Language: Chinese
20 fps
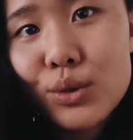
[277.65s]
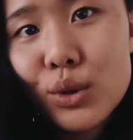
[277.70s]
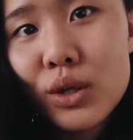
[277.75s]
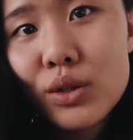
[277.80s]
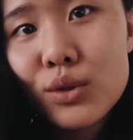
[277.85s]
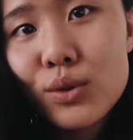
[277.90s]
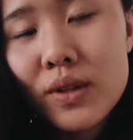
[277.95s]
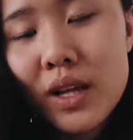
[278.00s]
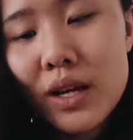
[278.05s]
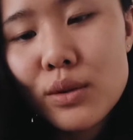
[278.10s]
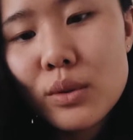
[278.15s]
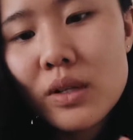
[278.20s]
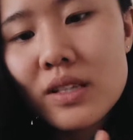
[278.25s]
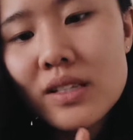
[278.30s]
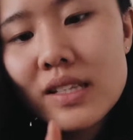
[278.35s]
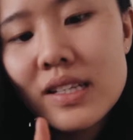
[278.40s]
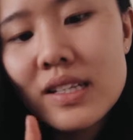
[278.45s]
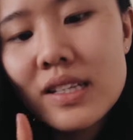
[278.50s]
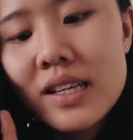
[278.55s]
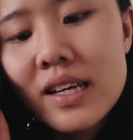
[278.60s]
所以就打
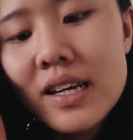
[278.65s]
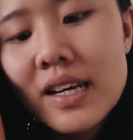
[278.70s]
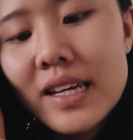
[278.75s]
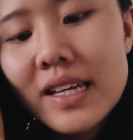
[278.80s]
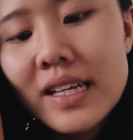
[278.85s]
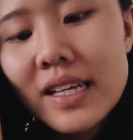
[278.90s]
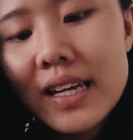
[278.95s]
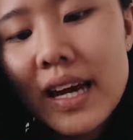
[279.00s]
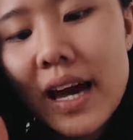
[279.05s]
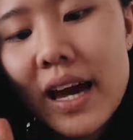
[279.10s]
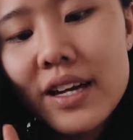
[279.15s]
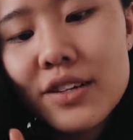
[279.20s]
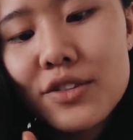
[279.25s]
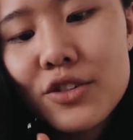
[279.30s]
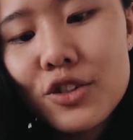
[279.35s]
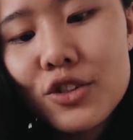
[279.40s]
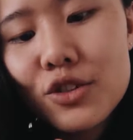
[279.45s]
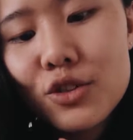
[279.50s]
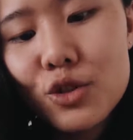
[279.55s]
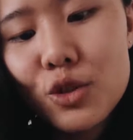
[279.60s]
算今天一开
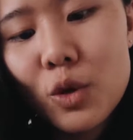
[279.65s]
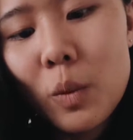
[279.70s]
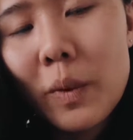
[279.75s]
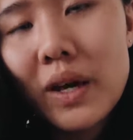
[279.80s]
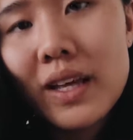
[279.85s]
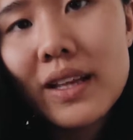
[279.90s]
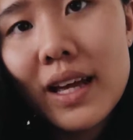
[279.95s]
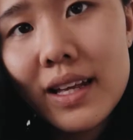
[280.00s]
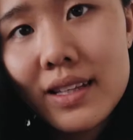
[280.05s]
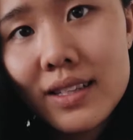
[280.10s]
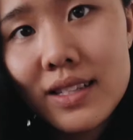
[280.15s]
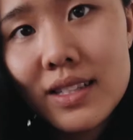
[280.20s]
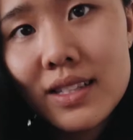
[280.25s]
始就背单